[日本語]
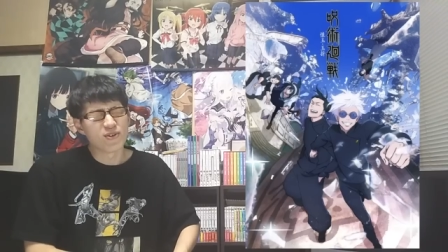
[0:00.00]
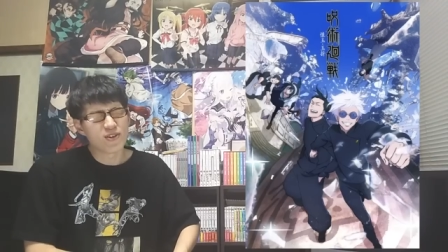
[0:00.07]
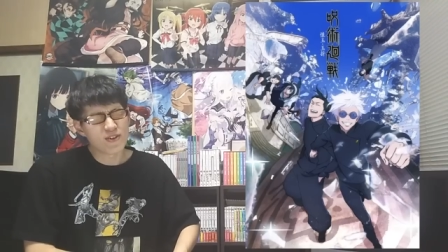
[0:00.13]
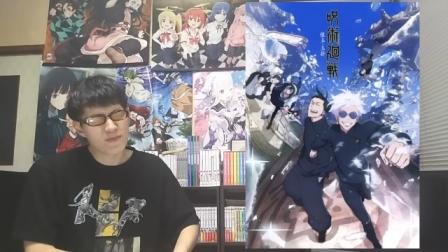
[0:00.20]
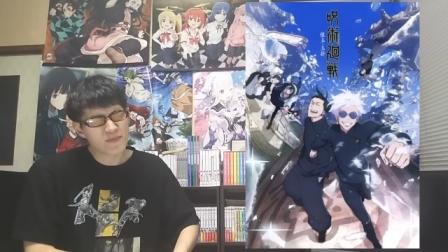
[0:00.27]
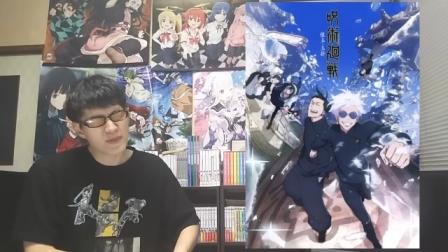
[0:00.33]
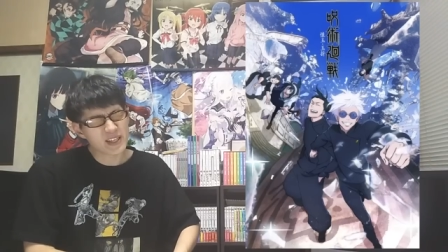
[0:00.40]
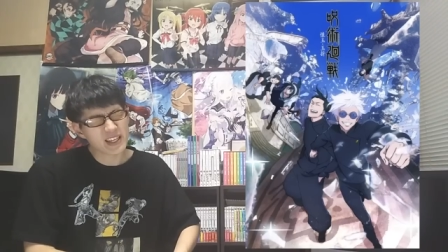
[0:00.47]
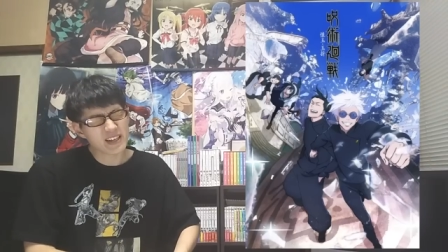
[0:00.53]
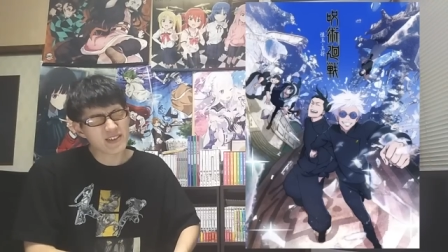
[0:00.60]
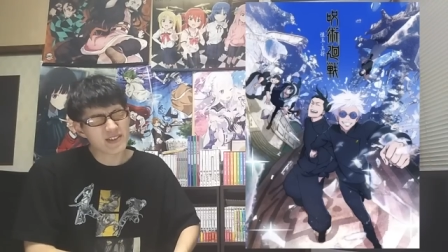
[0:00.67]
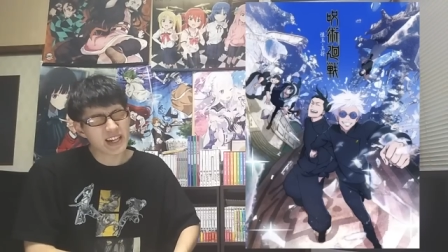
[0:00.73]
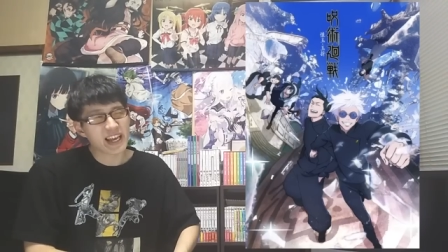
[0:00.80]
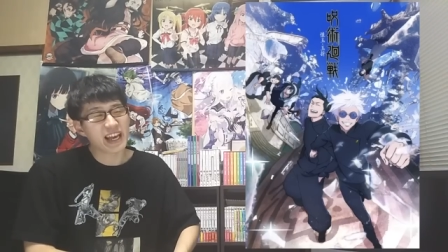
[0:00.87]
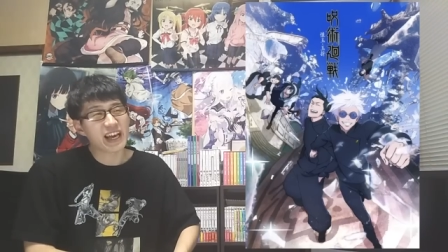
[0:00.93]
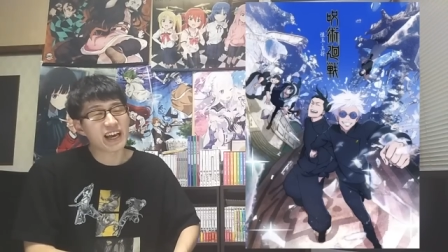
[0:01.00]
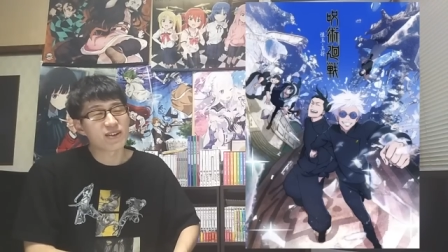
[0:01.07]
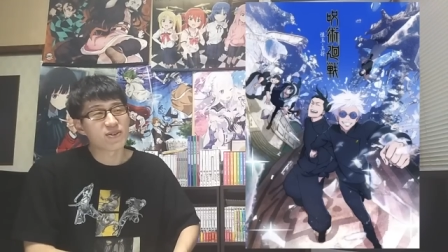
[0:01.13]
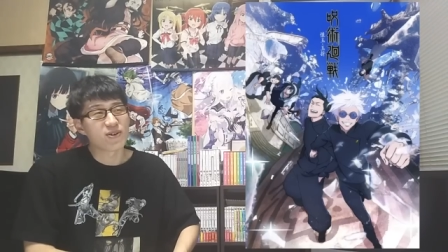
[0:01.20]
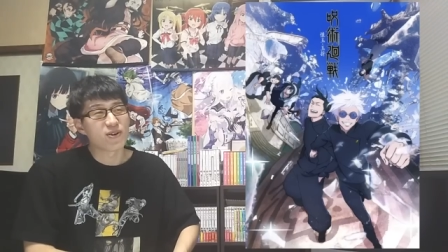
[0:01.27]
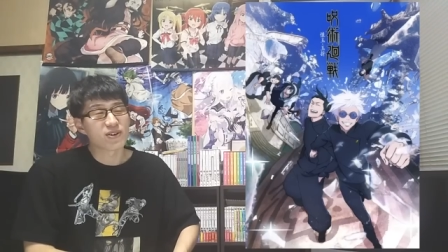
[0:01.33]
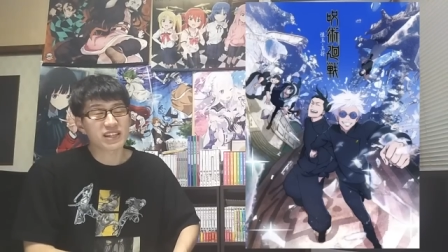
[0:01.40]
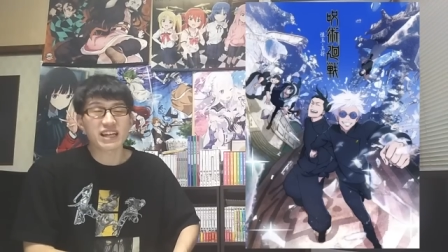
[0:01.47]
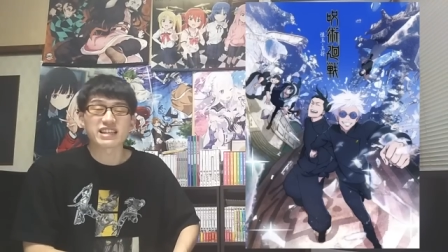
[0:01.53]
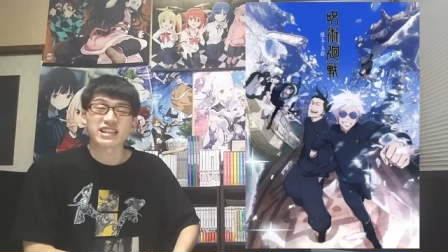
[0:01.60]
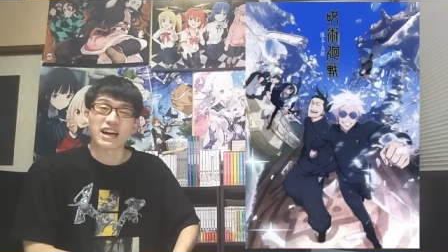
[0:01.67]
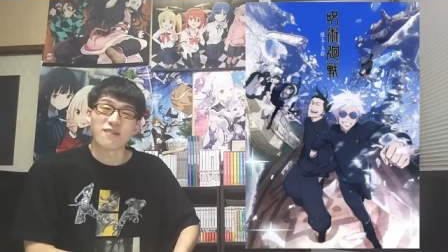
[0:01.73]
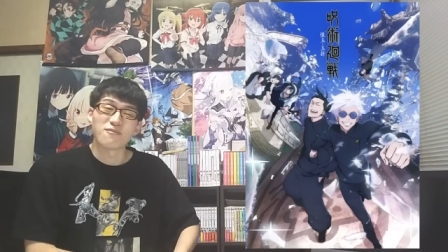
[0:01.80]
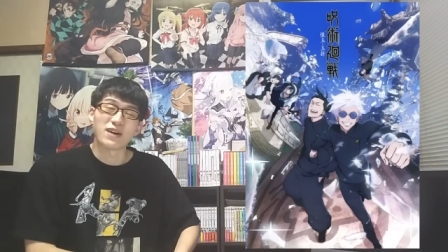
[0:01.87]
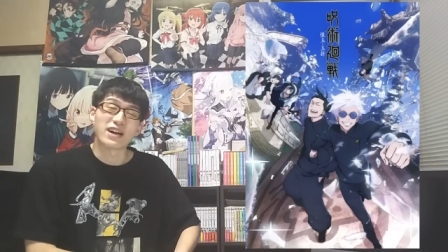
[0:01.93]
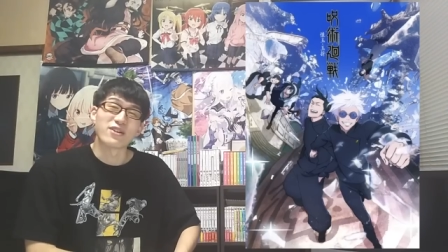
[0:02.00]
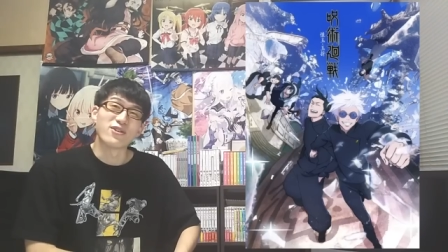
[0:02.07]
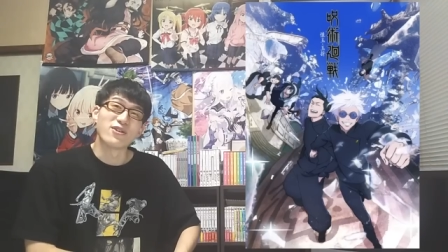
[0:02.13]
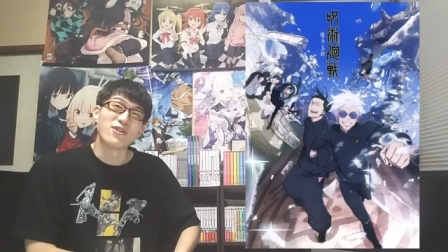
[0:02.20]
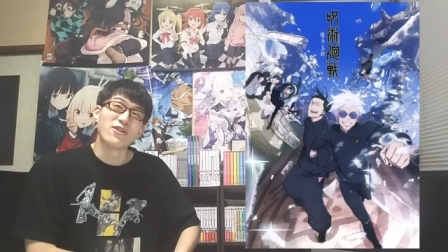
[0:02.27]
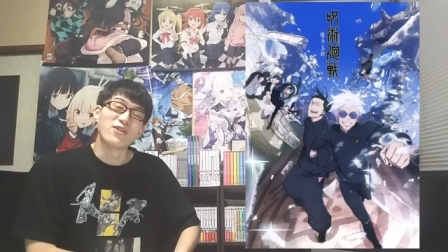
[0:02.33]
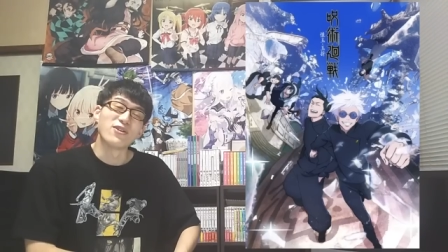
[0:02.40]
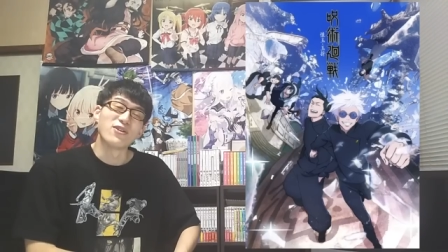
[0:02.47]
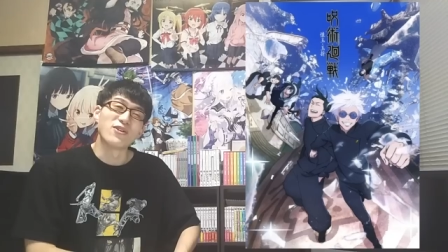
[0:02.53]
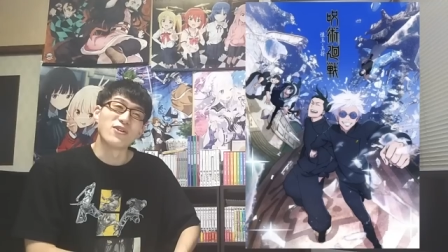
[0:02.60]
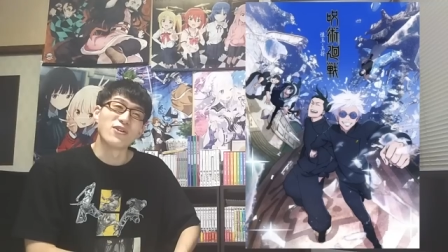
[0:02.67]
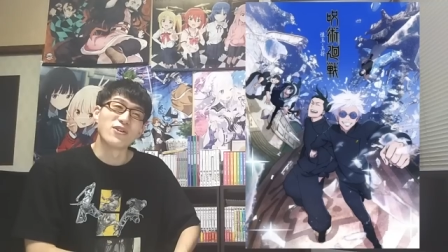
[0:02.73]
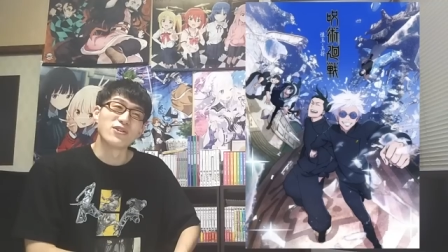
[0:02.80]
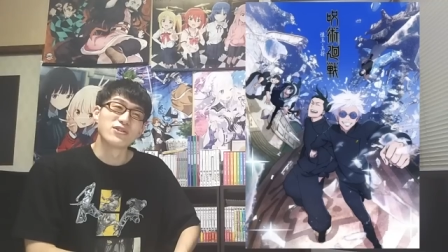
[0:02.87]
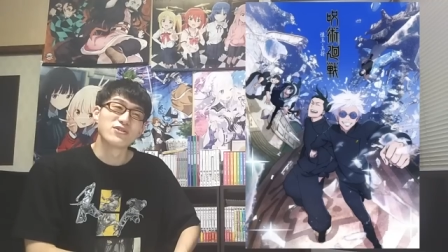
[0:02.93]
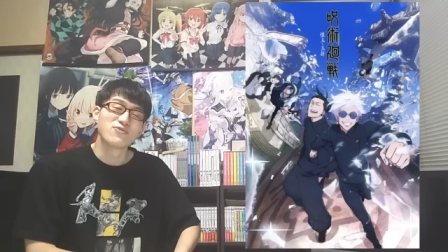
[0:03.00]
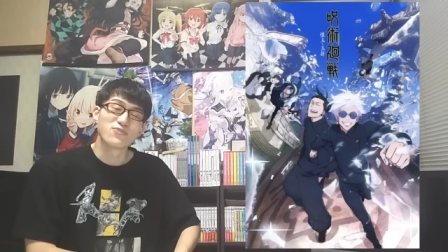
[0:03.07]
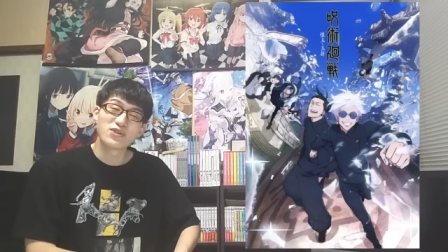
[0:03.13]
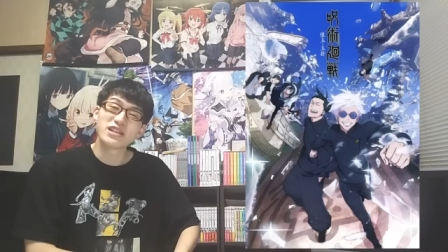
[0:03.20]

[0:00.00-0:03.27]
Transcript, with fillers: オープニングね、あの、北谷さん、あのー、